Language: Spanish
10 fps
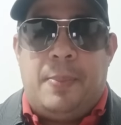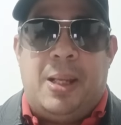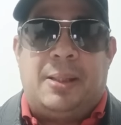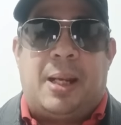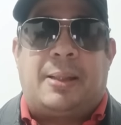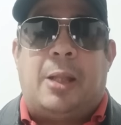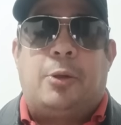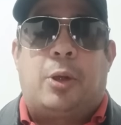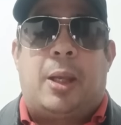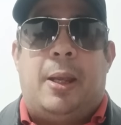Mientras
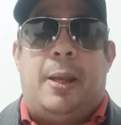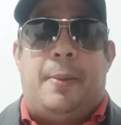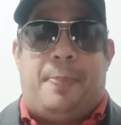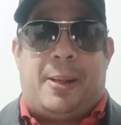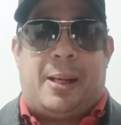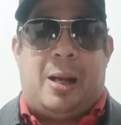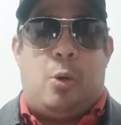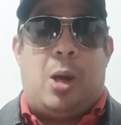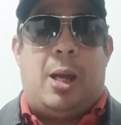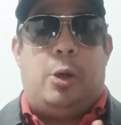tanto que para la
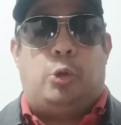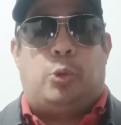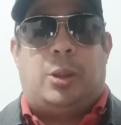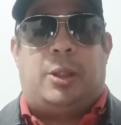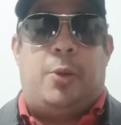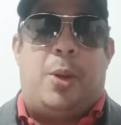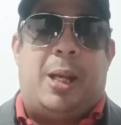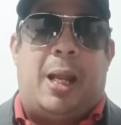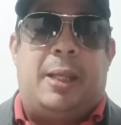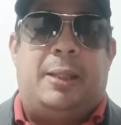jugada de loto activo y
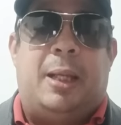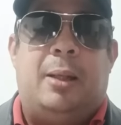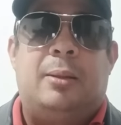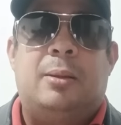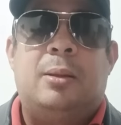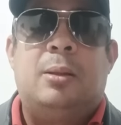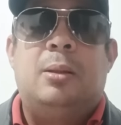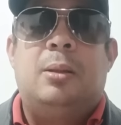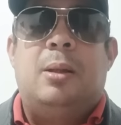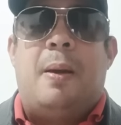granjita,
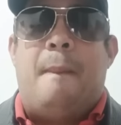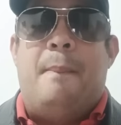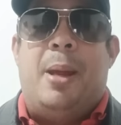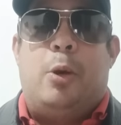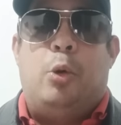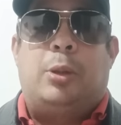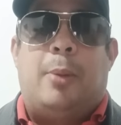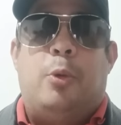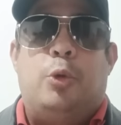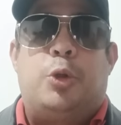me
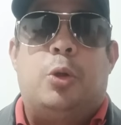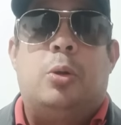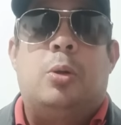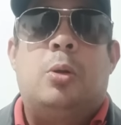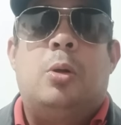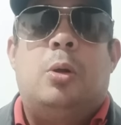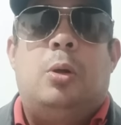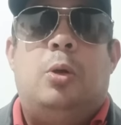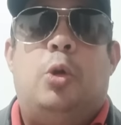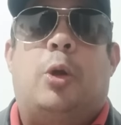gusta mucho
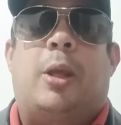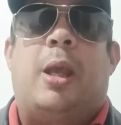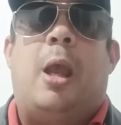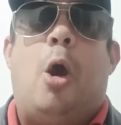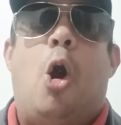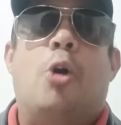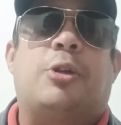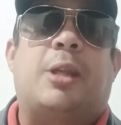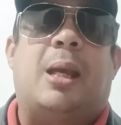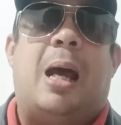lo que es
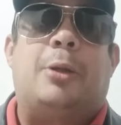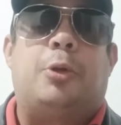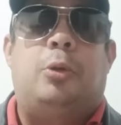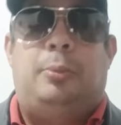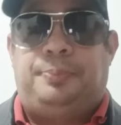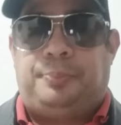11 gatos,